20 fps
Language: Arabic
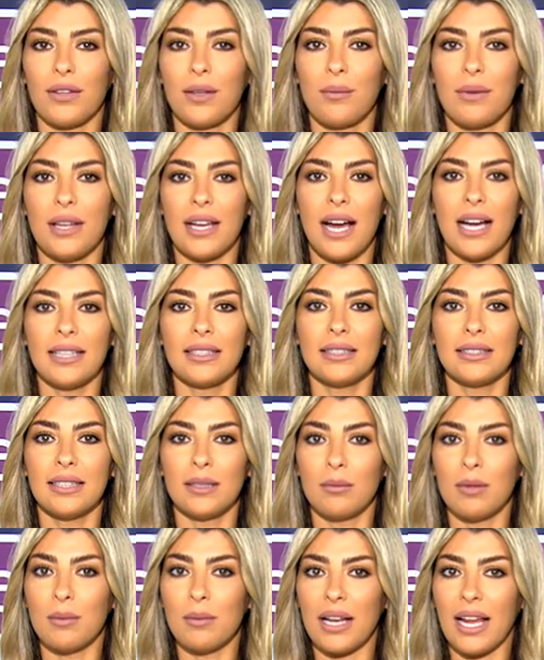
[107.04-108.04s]
بإعادة
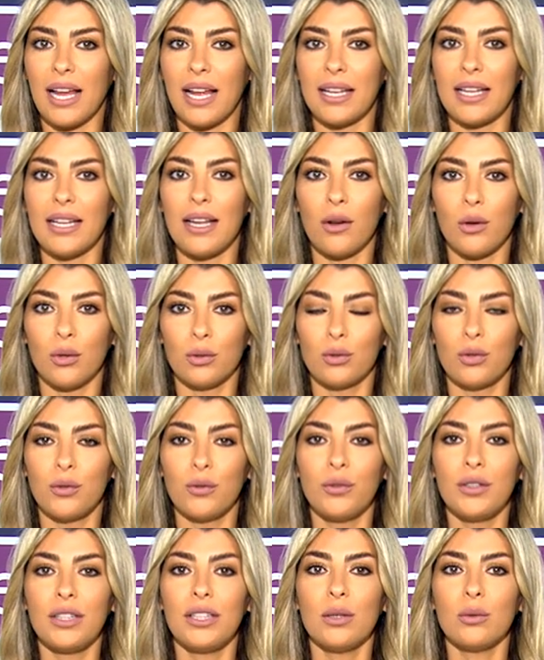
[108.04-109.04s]
ترميم الخلايا
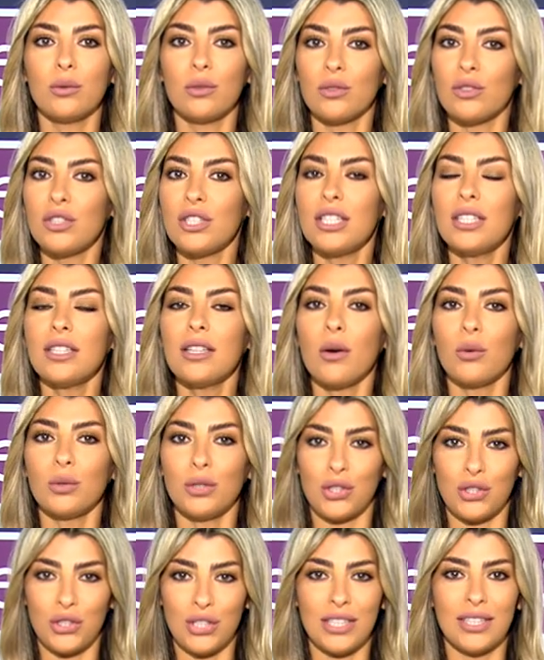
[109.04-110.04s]
الغضروفية وتنشيطها
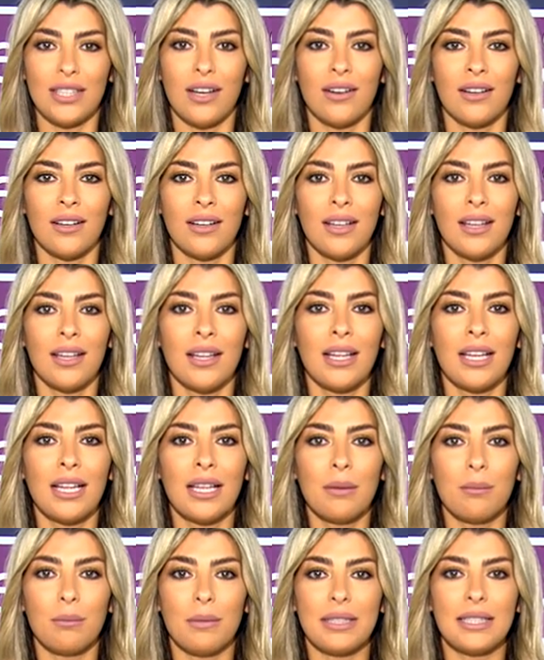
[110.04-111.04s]
وتجديدها
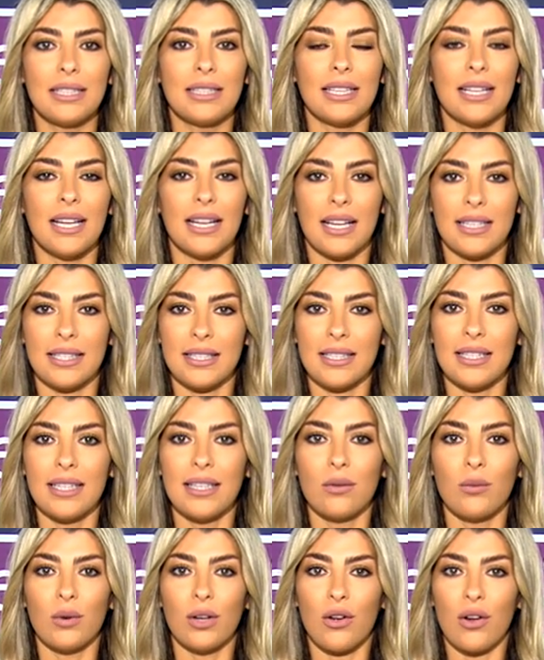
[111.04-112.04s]
مادة
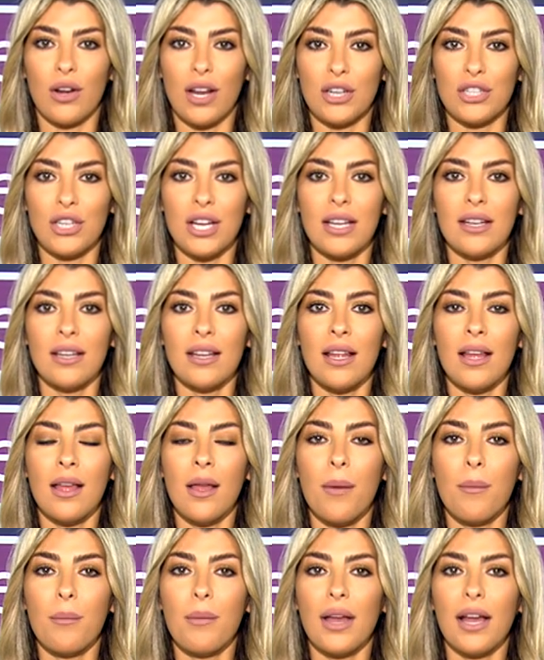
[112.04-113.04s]
الإلاستين والكولاجين
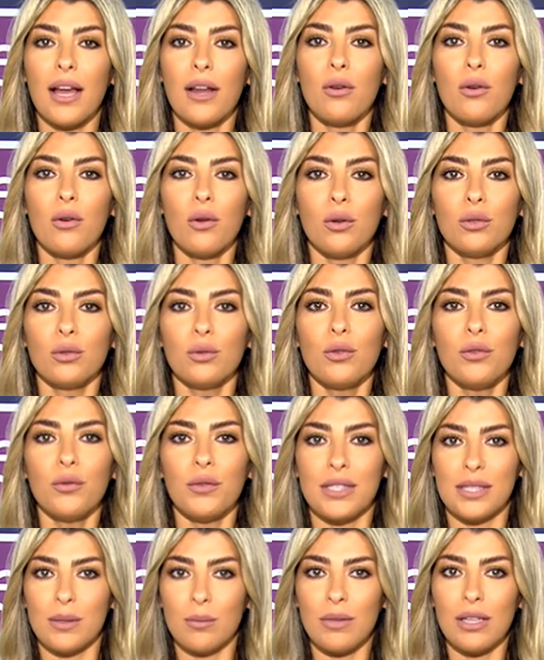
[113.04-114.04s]
بخلوا الغضروف
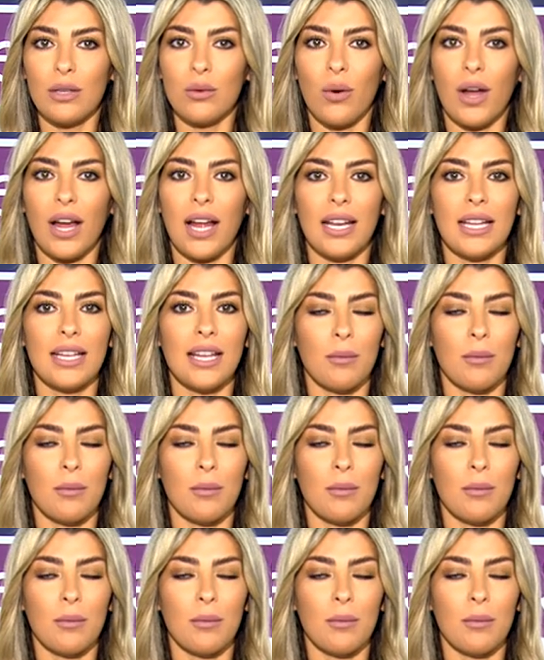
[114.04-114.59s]
سميك وخلايا